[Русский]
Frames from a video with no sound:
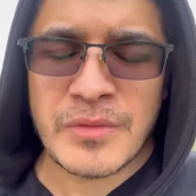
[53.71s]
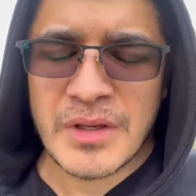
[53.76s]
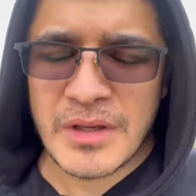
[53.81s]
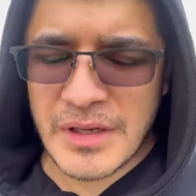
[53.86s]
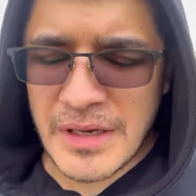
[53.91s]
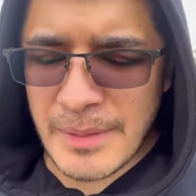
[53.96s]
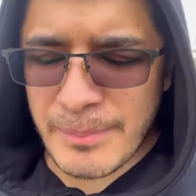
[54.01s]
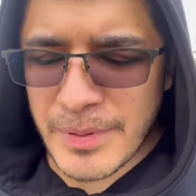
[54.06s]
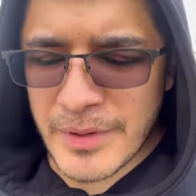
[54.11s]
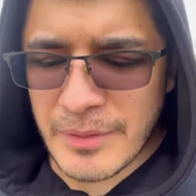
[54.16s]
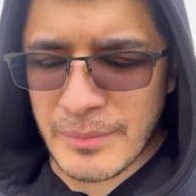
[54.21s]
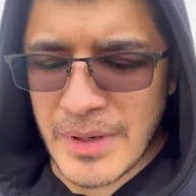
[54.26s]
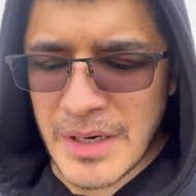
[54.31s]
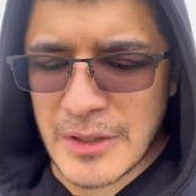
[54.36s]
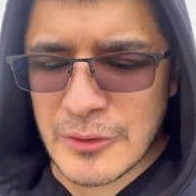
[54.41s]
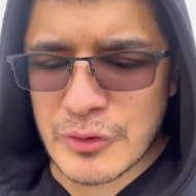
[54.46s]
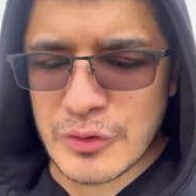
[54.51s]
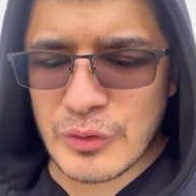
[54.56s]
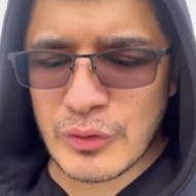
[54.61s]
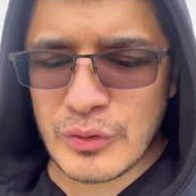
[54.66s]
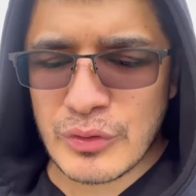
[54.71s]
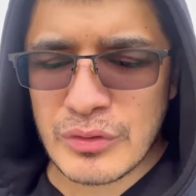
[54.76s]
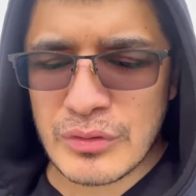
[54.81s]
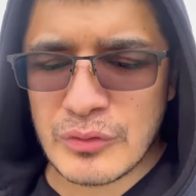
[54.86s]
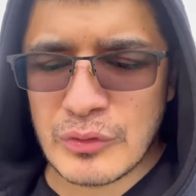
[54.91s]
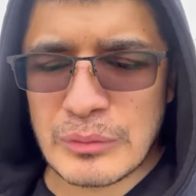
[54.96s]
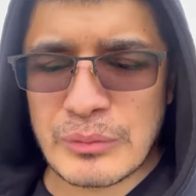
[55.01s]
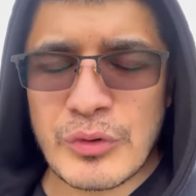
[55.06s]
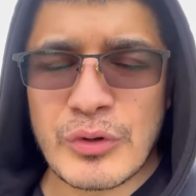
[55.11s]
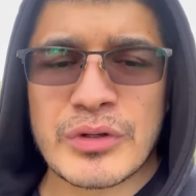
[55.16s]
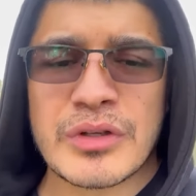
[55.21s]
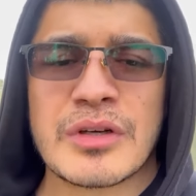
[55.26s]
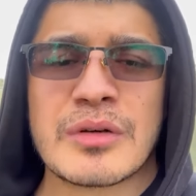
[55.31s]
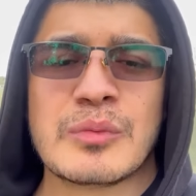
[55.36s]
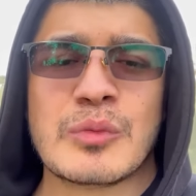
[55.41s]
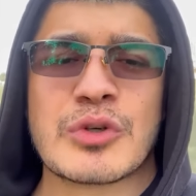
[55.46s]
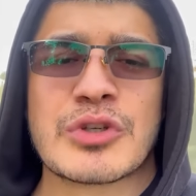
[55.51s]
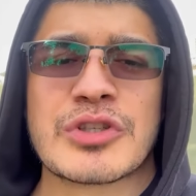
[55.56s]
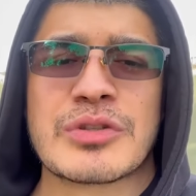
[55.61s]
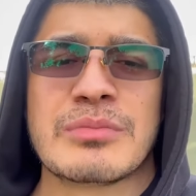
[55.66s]
Я понимаю, что у многих
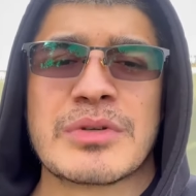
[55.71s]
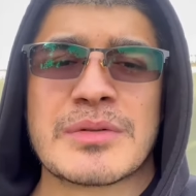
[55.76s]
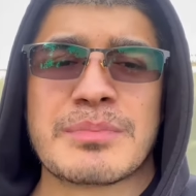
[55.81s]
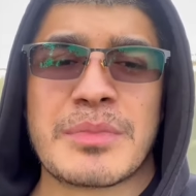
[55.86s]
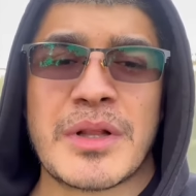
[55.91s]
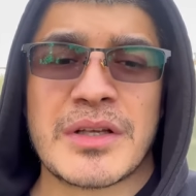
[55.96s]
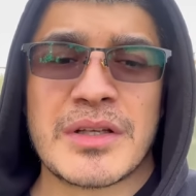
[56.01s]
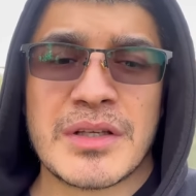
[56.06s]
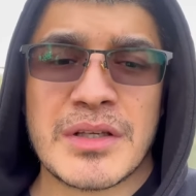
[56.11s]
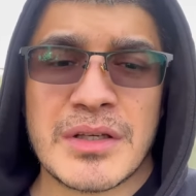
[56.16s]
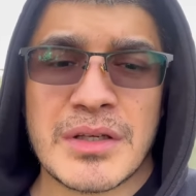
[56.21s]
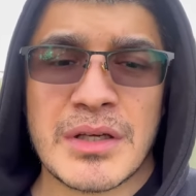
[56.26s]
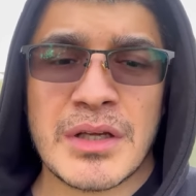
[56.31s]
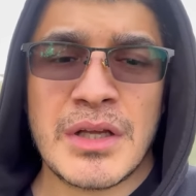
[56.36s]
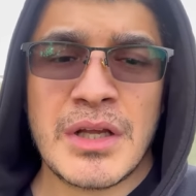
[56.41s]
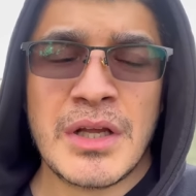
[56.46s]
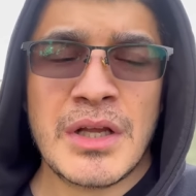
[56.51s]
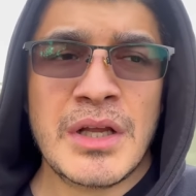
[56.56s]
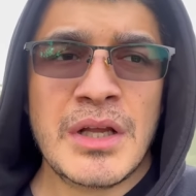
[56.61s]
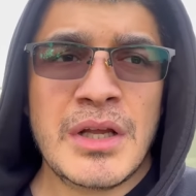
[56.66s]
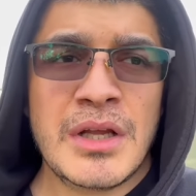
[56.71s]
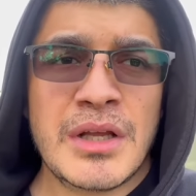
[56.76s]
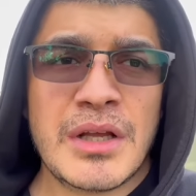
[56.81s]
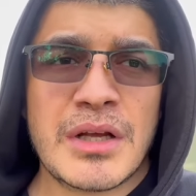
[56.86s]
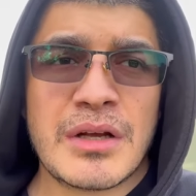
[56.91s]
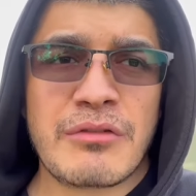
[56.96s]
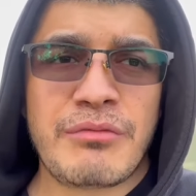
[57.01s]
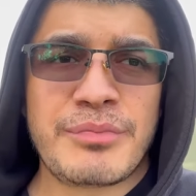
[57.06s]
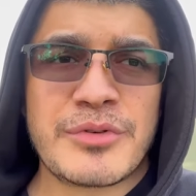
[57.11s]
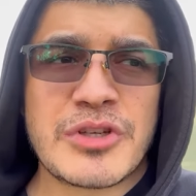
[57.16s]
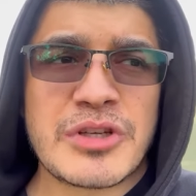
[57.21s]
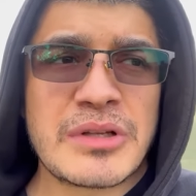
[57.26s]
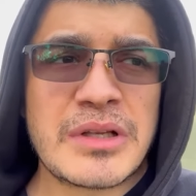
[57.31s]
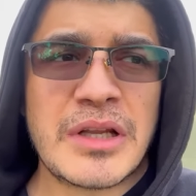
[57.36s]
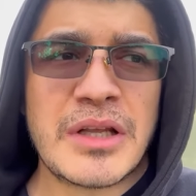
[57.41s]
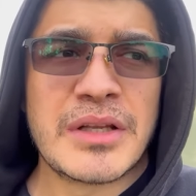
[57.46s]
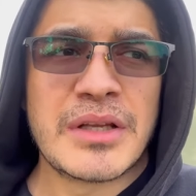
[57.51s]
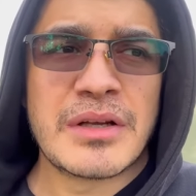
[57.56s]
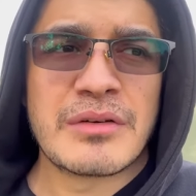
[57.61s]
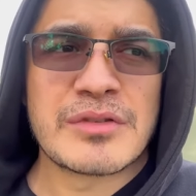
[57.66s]
может быть плохие э,
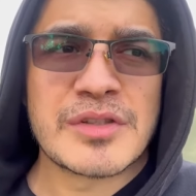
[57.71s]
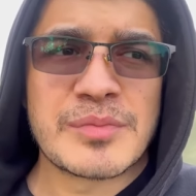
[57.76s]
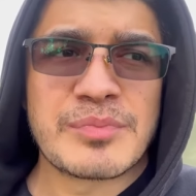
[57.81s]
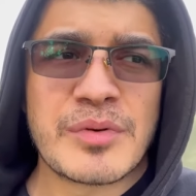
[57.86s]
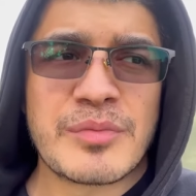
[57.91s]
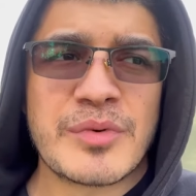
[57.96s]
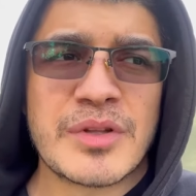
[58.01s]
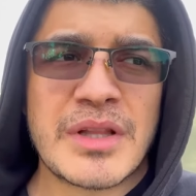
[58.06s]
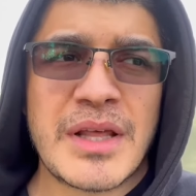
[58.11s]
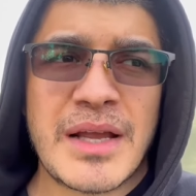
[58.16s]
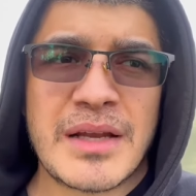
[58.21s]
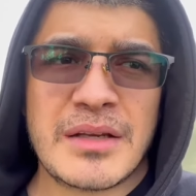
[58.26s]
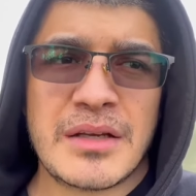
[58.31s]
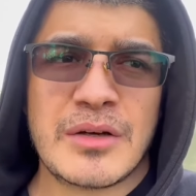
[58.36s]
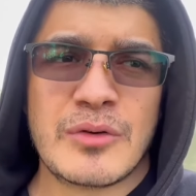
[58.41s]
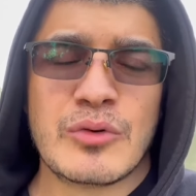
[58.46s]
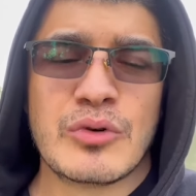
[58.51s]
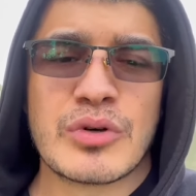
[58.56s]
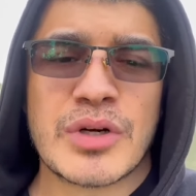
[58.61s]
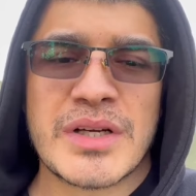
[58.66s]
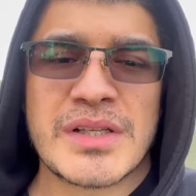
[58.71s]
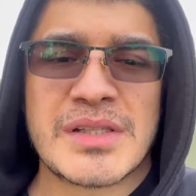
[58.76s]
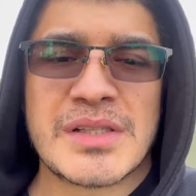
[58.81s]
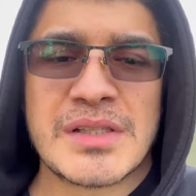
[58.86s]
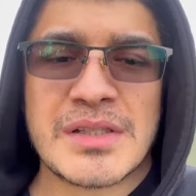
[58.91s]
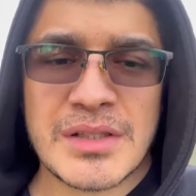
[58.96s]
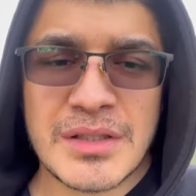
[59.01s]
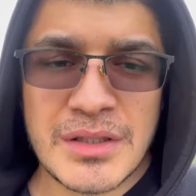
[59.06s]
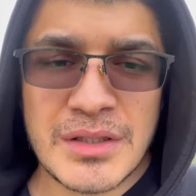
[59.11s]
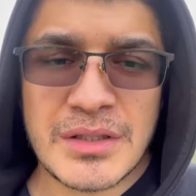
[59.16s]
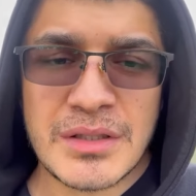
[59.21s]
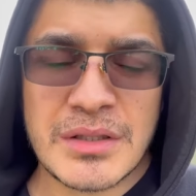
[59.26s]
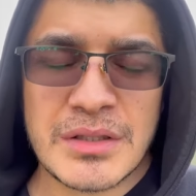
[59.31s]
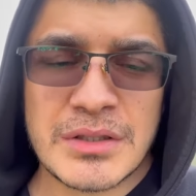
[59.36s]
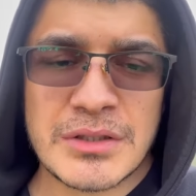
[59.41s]
впечатления, воспоминания о России,